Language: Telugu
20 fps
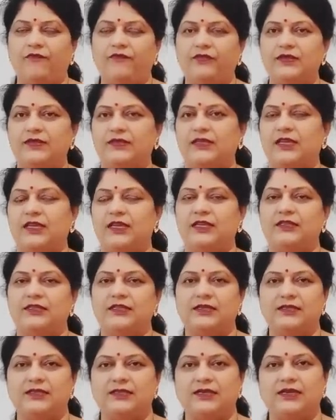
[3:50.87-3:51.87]
ఆఫీస్కి
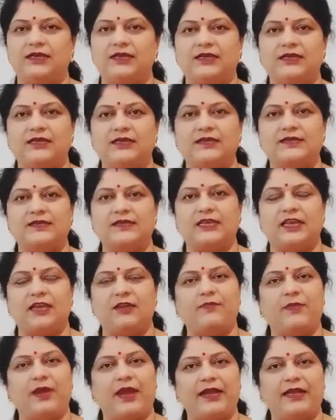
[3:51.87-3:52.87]
చిన్న చిన్న
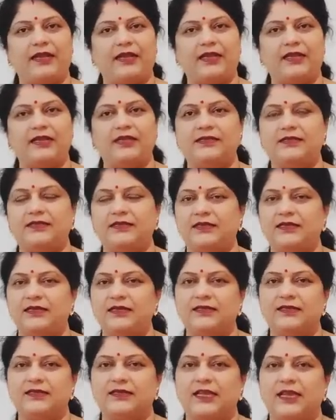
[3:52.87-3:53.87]
కిటీస్కి బయటకి
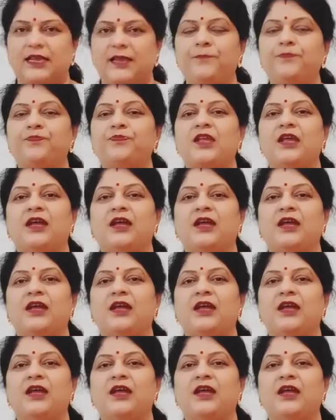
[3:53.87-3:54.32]
జర్నీస్కి